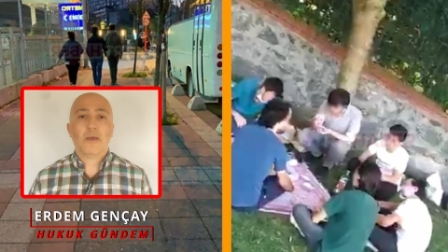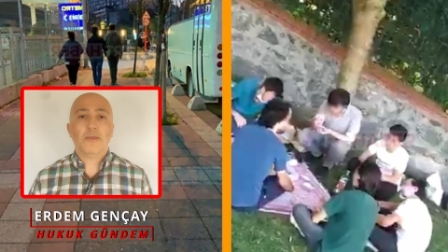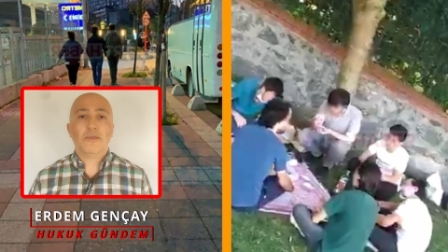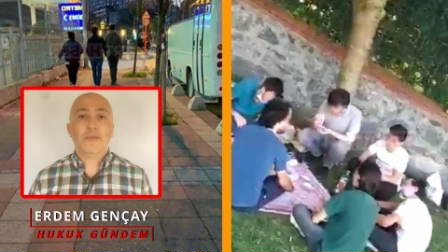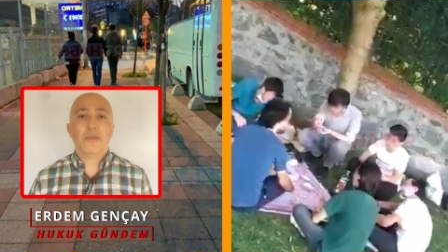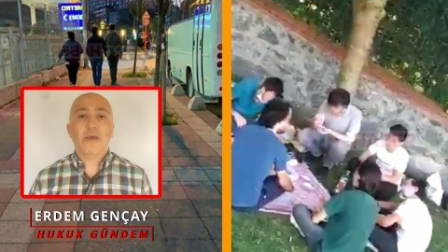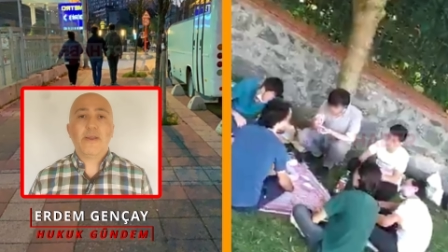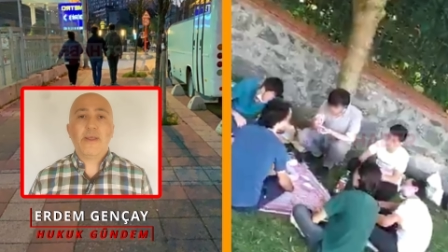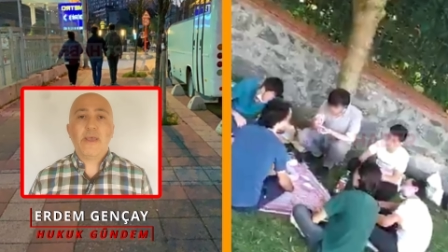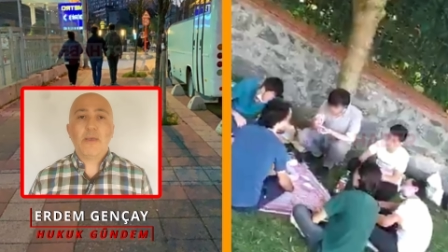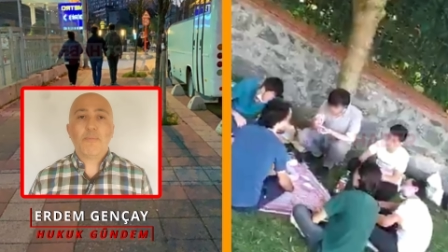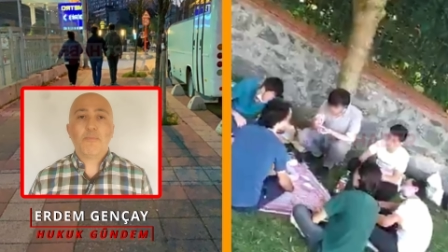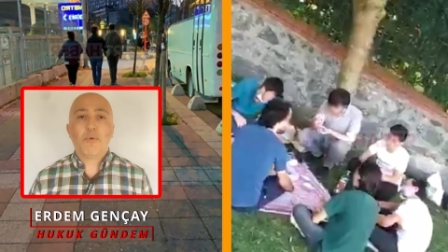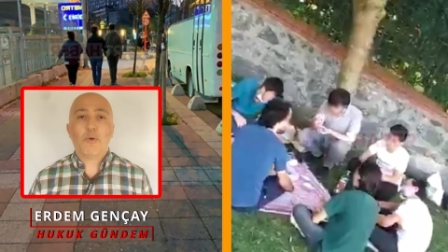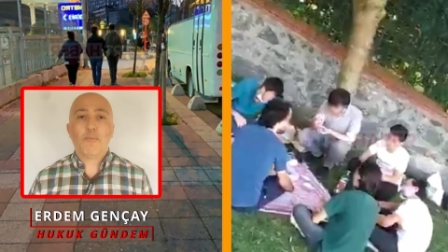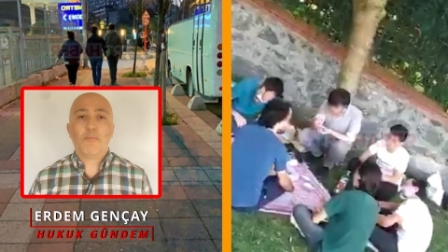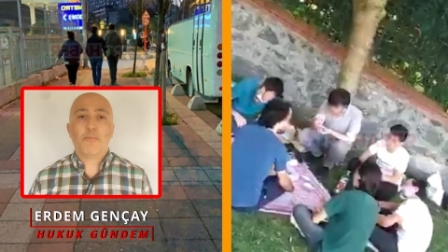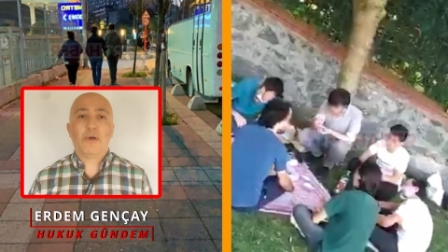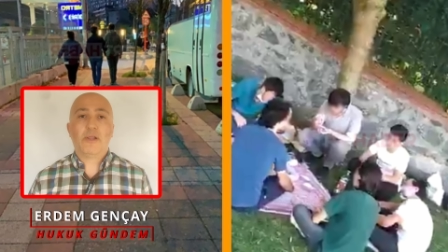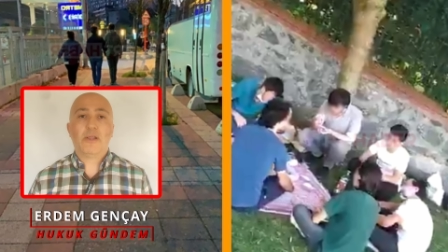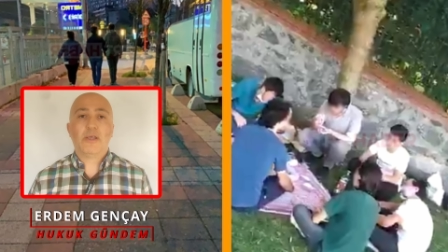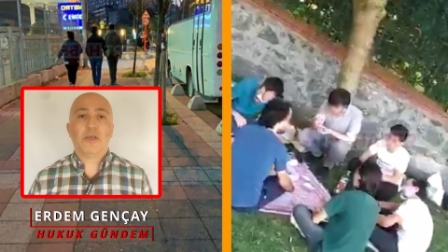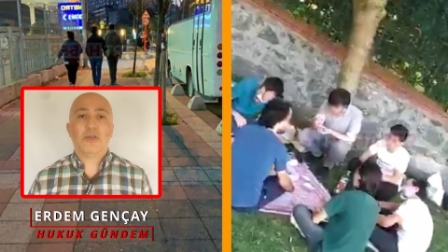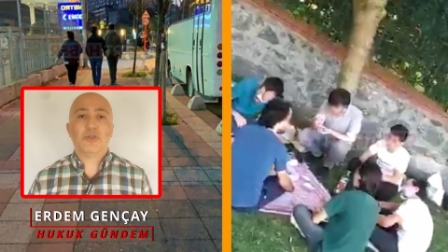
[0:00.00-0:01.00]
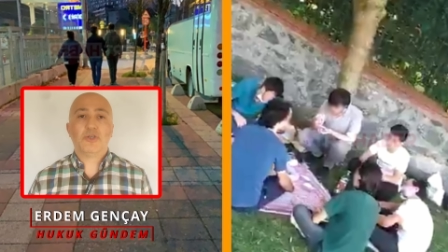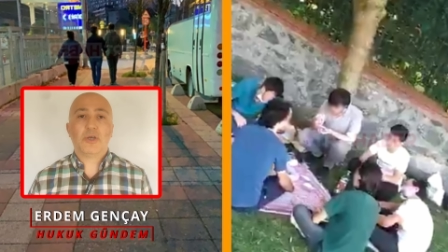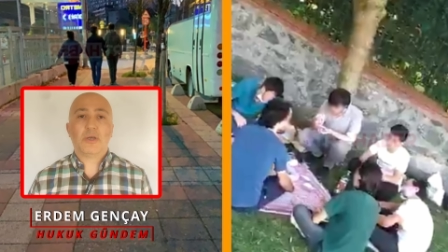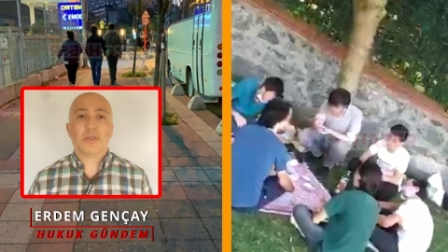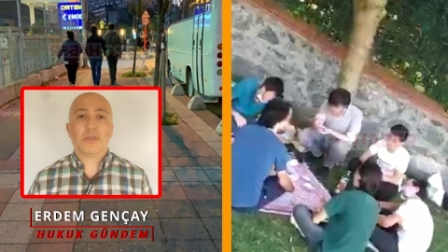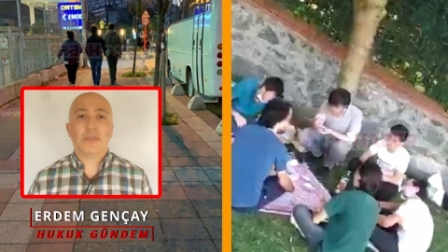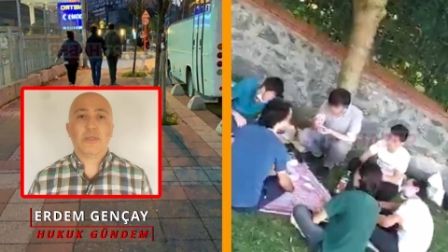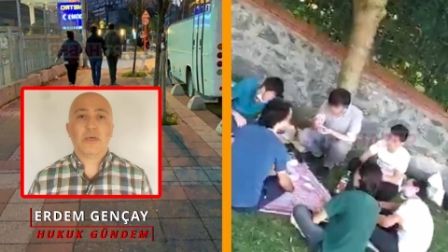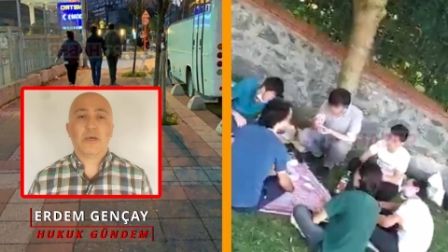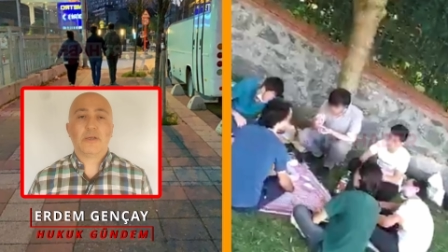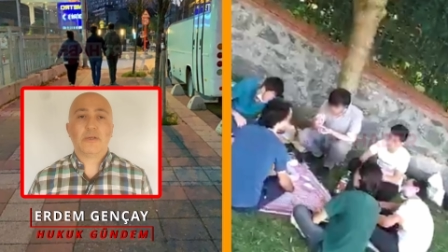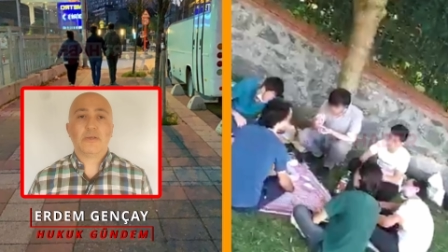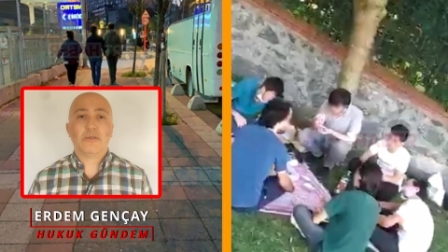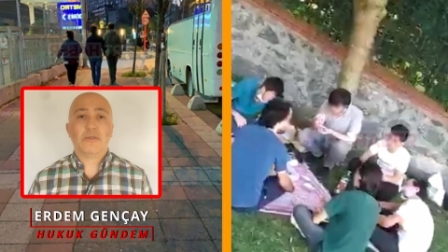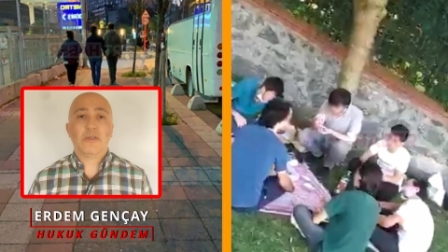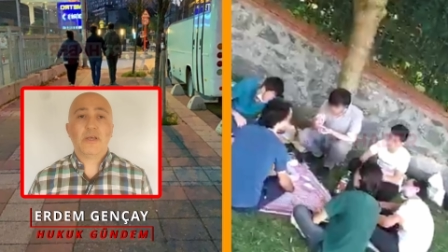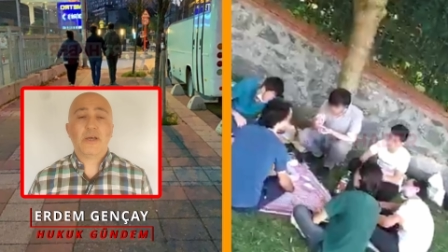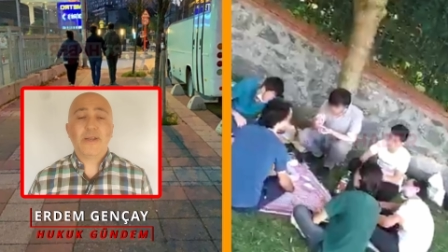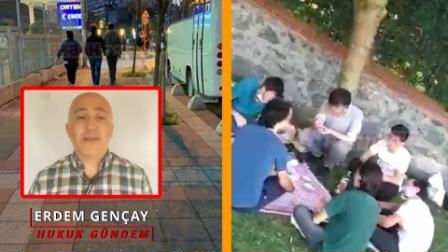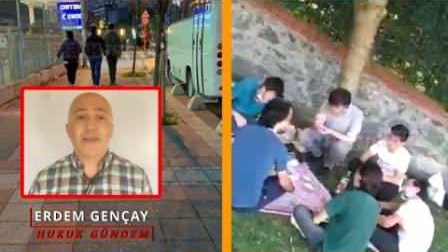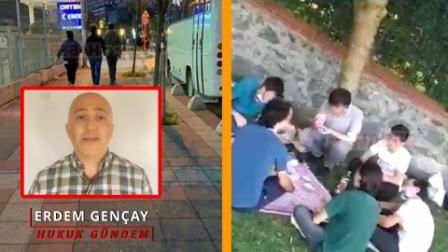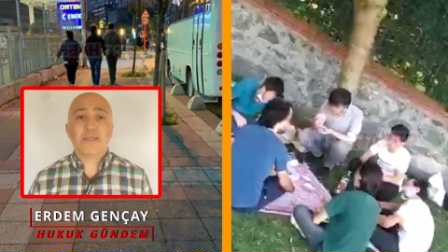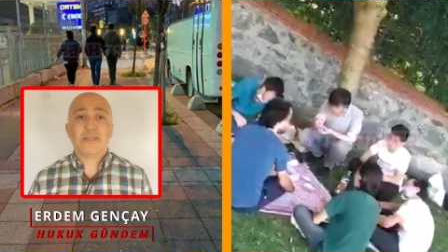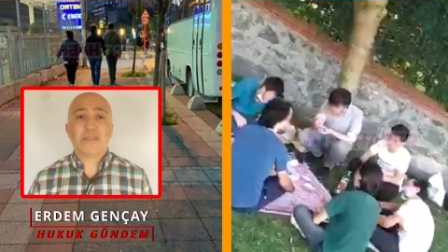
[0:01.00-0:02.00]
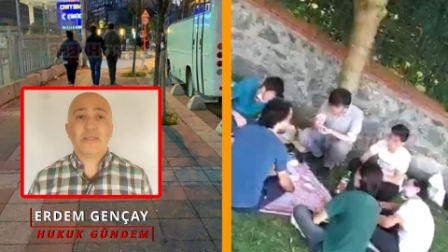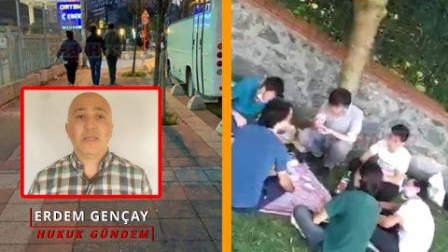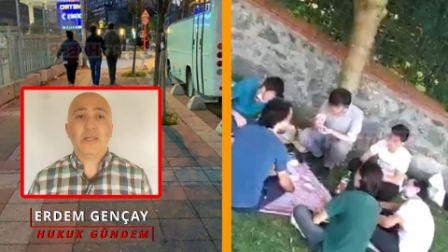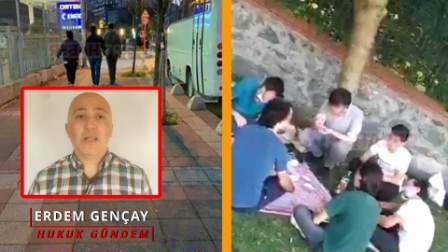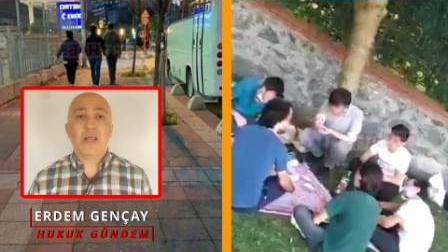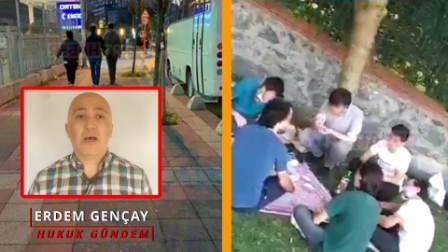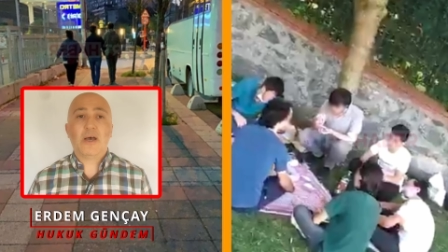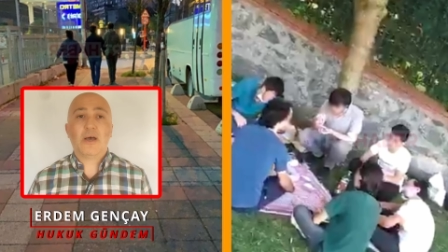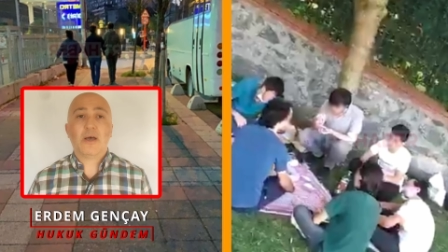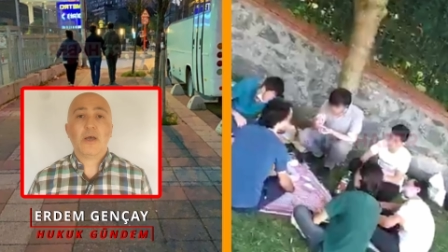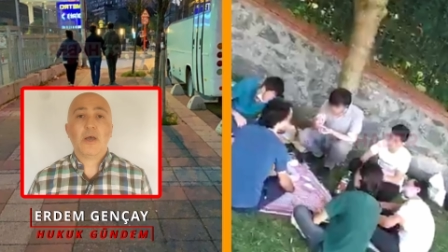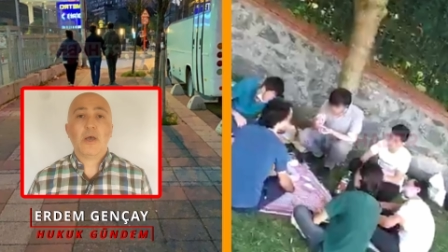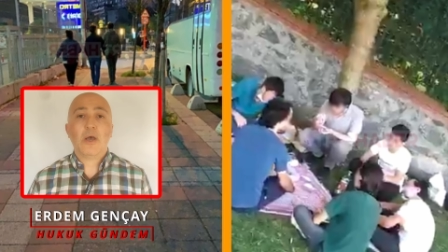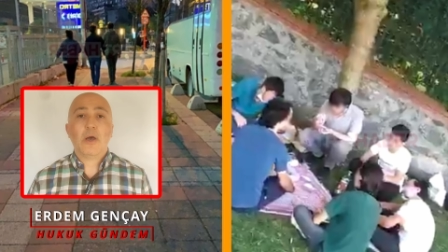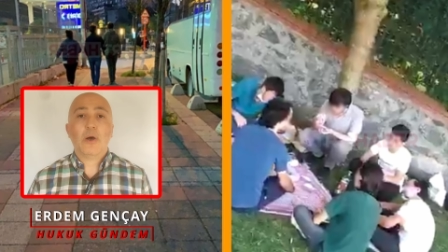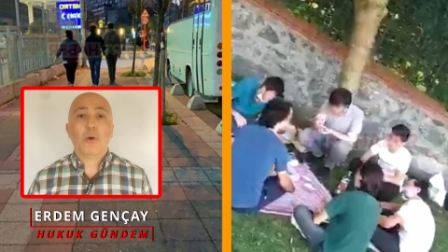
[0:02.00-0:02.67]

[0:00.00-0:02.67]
Nereyi bombalayacaklar? Nereye silah,